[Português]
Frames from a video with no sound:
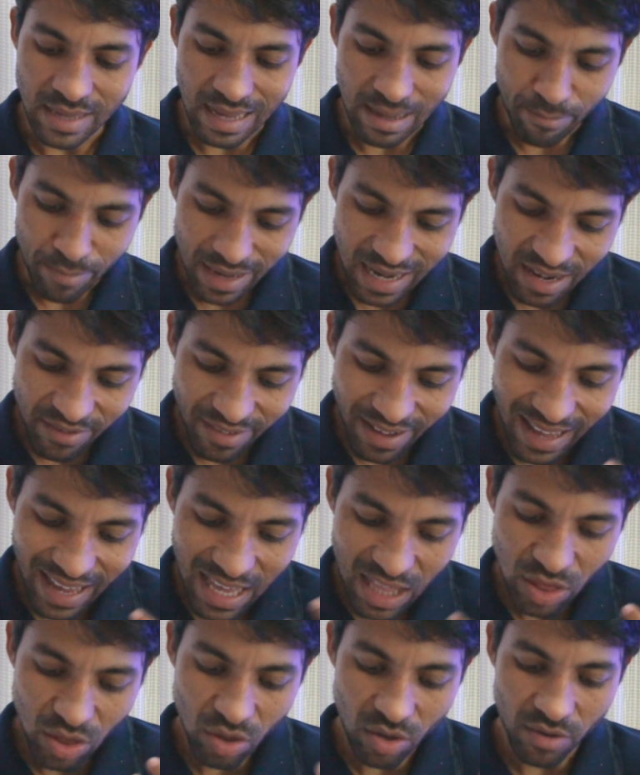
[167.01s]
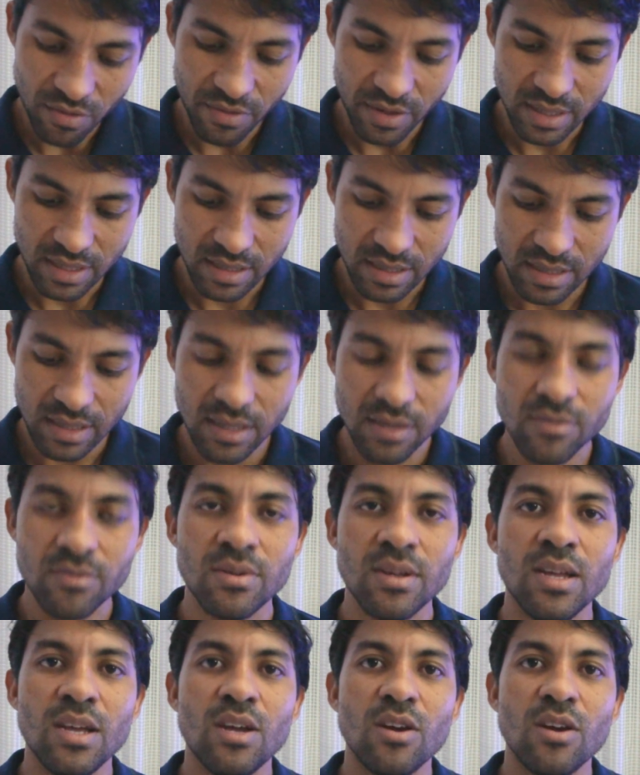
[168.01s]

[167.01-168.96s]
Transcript: a palavra renovação,